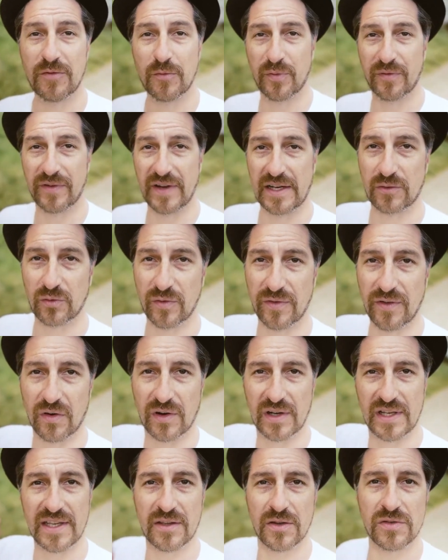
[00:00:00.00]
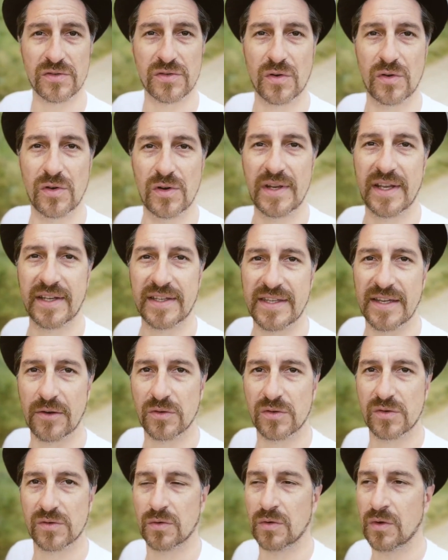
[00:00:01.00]
Vous pouvez la trouver en cliquant sur le lien qui y a
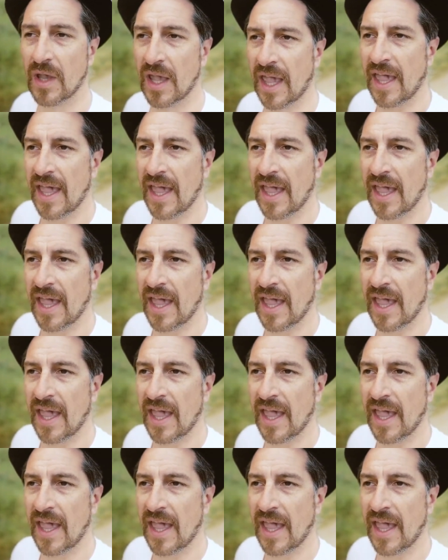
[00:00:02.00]
au-dessus